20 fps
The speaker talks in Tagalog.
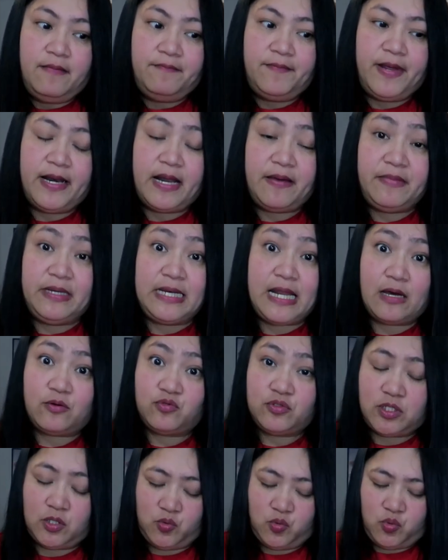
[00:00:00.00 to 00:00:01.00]
marami na
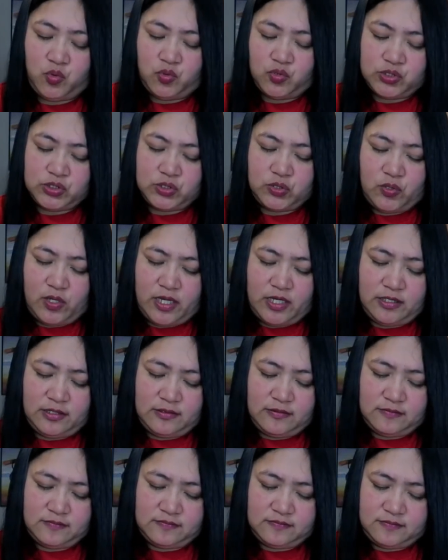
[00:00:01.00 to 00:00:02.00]
akong nagugustuhan.
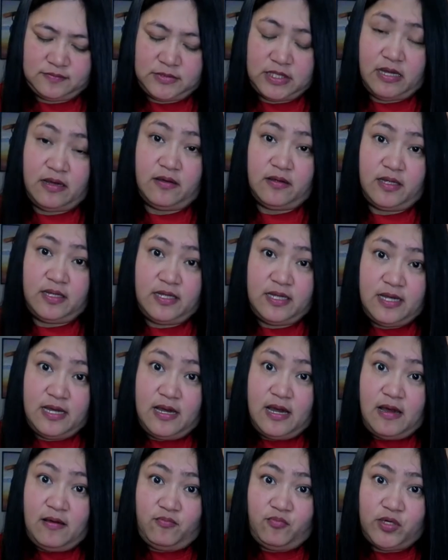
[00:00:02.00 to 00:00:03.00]
Uh,
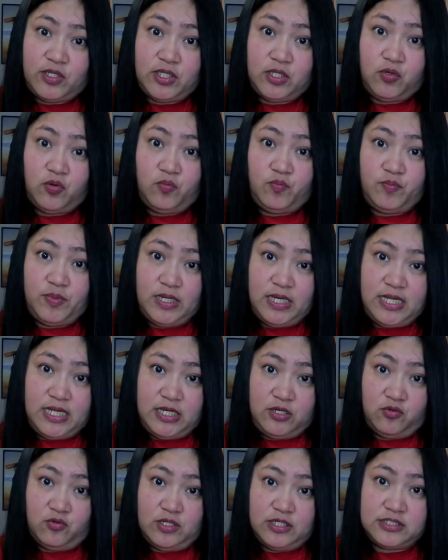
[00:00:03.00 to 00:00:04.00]
pwede kong
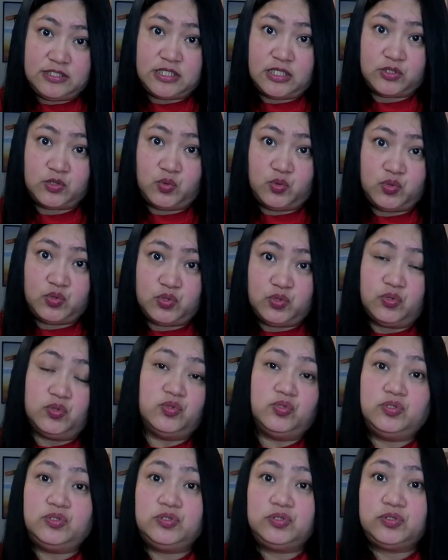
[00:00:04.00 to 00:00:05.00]
bilhin ulit sa
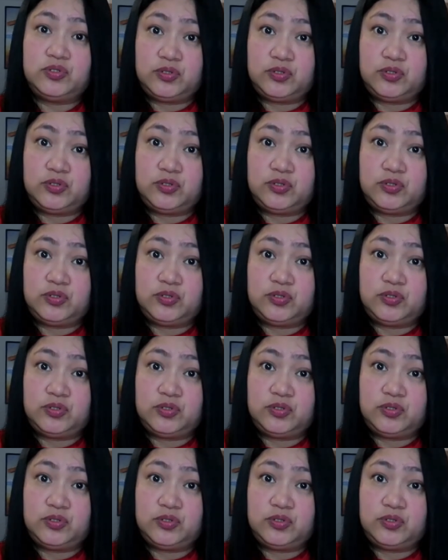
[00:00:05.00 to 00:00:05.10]
susunod.